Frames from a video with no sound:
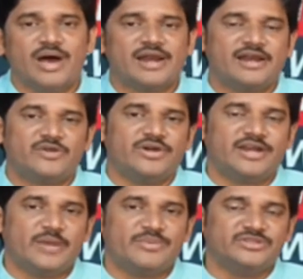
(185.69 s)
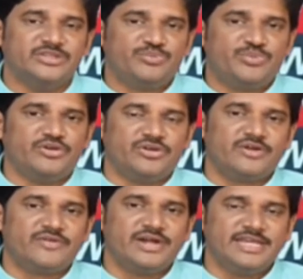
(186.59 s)
మారినటువంటి నేపథ్యం ఇప్పుడు
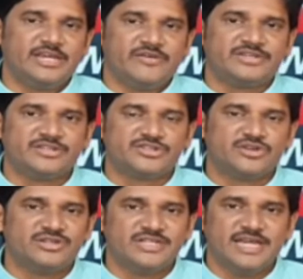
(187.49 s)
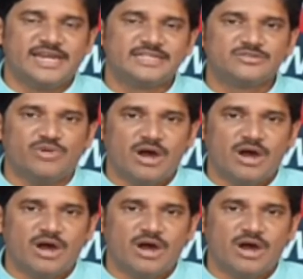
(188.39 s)
ఉన్నటువంటి ఈక్వేషన్స్ లో టీఆర్ఎస్